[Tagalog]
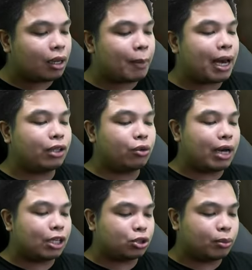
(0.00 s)
naman. Yung
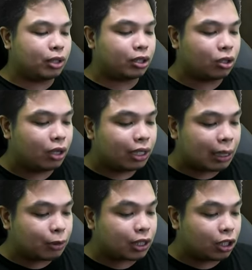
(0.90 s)
aso mo dito.
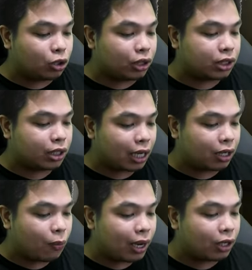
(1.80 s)
Tapos nandito na si granny. Huwag